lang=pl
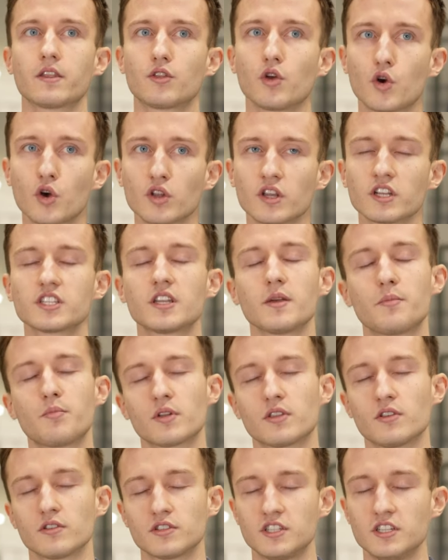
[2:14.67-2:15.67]
dokonać tej
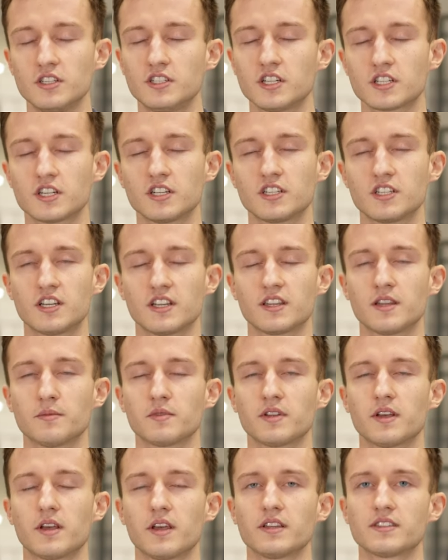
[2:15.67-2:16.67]
płatności i cieszyć się
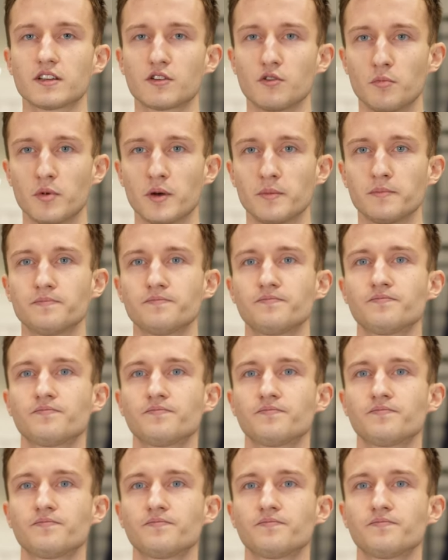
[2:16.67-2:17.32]
tym e, zakupem.